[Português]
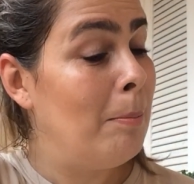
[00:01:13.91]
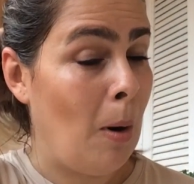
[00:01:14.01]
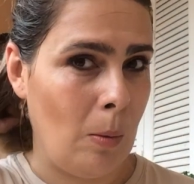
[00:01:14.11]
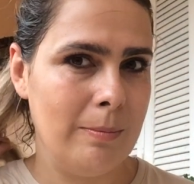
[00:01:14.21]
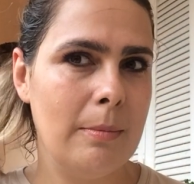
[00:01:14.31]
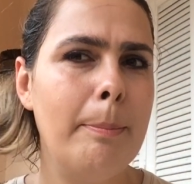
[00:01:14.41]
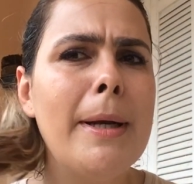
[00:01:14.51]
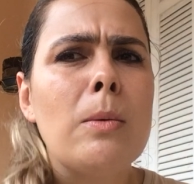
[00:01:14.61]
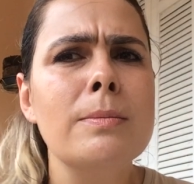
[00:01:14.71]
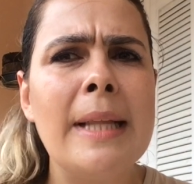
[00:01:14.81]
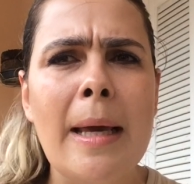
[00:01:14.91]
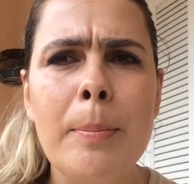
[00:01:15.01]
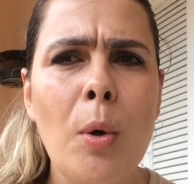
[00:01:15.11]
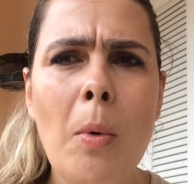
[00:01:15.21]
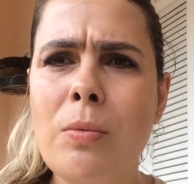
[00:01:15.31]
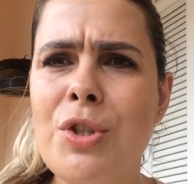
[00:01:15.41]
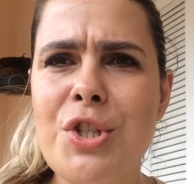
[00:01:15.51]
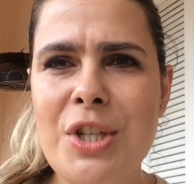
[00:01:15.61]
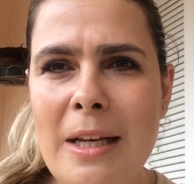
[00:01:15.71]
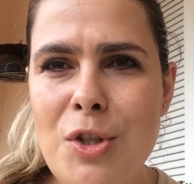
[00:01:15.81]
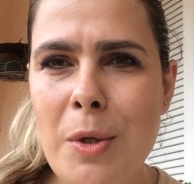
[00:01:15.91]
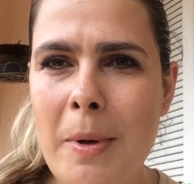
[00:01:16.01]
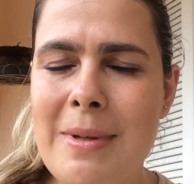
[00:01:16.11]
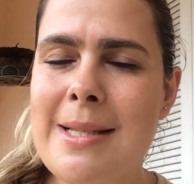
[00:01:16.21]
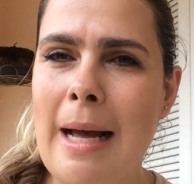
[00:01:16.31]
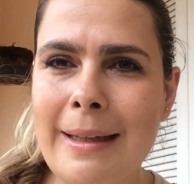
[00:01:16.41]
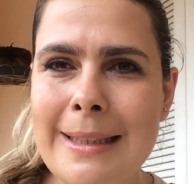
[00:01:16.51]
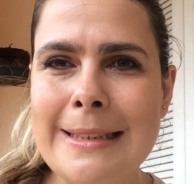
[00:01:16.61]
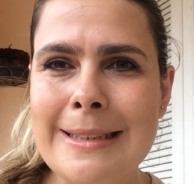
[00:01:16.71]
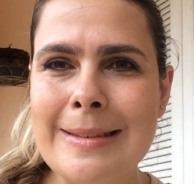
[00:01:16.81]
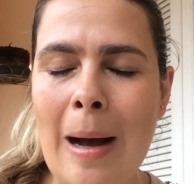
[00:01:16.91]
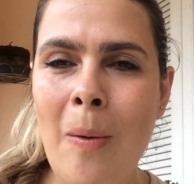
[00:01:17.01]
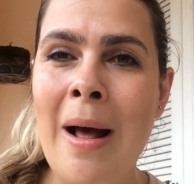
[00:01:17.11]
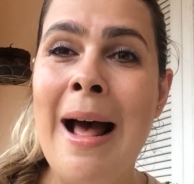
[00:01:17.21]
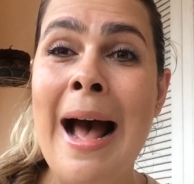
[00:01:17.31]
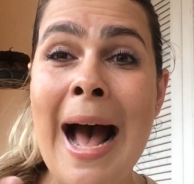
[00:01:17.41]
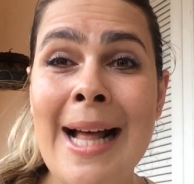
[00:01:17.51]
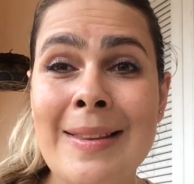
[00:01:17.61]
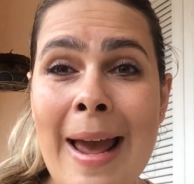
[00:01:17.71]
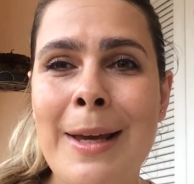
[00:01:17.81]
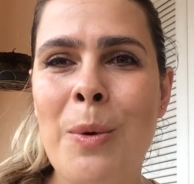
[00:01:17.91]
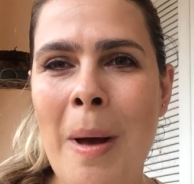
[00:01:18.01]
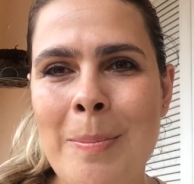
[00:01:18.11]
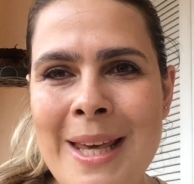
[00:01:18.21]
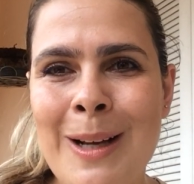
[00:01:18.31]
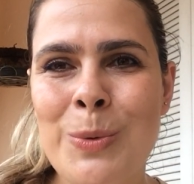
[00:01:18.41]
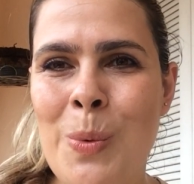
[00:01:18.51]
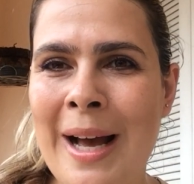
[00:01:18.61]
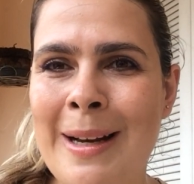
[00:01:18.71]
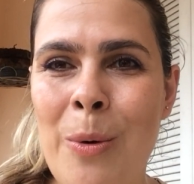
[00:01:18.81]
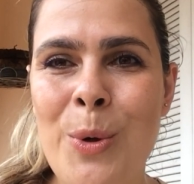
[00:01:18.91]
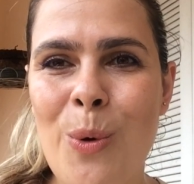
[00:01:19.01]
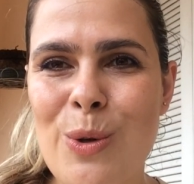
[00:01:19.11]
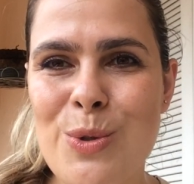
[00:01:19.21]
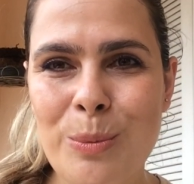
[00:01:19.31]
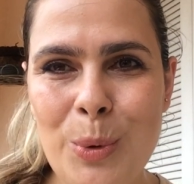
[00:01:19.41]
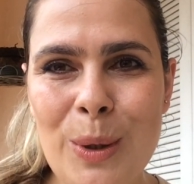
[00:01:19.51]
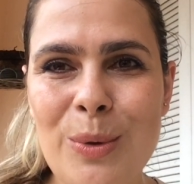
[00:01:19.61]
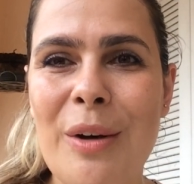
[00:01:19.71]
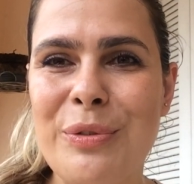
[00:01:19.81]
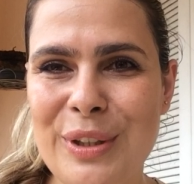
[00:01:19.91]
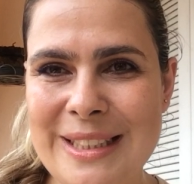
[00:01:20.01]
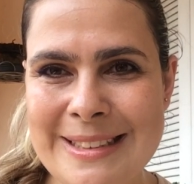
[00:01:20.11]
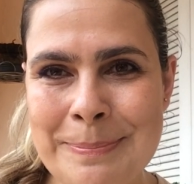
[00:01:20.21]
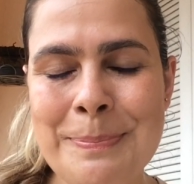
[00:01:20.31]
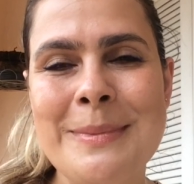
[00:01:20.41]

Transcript: Bom, perguntei para um monte de gente no meu Instagram e tal, até que uma amiga de um canal que eu gosto muito, a Fran,